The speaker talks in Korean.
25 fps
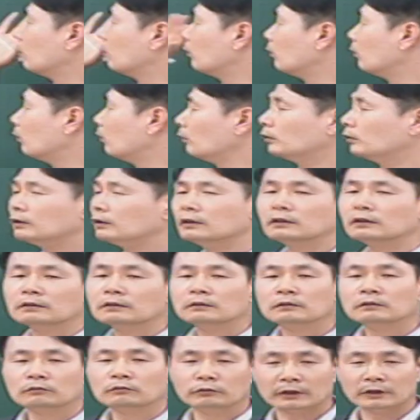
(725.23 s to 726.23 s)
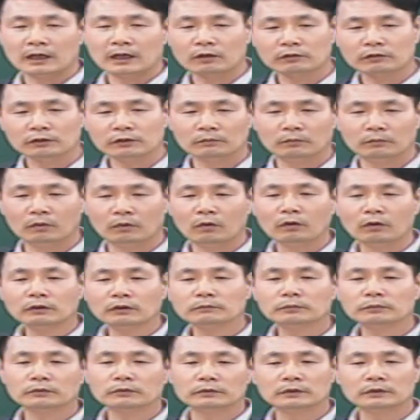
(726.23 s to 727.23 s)
오늘 우리 갖고 있는
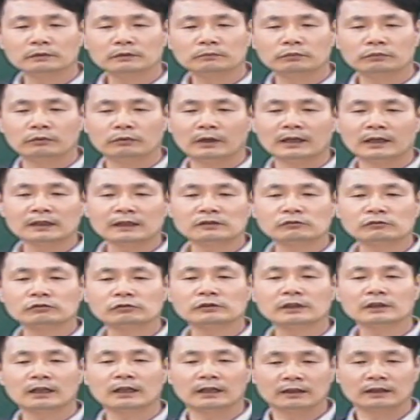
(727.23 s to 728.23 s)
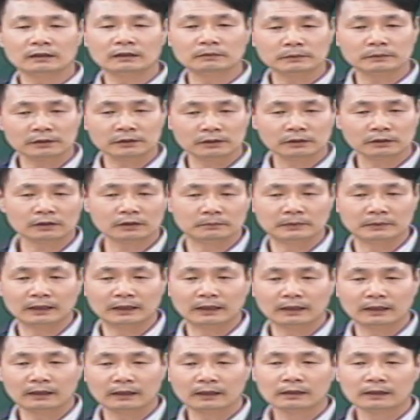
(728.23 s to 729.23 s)
모든 부분을 부활하신 주님과 함께 넘어서는
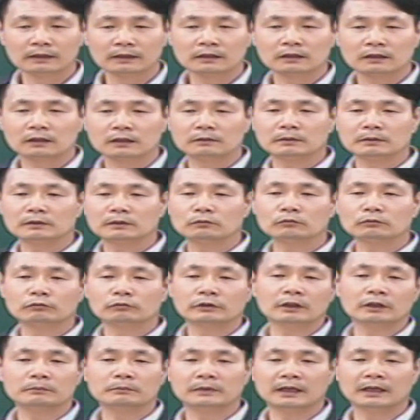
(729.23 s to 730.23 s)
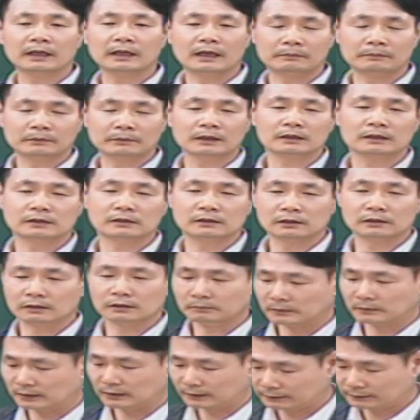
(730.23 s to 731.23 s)
겁니다. 그러면 우리의 미래가 앞당겨지는
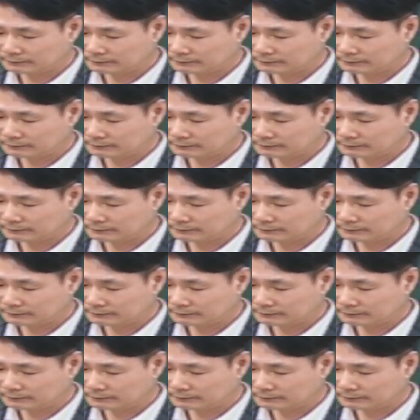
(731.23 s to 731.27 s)
겁니다.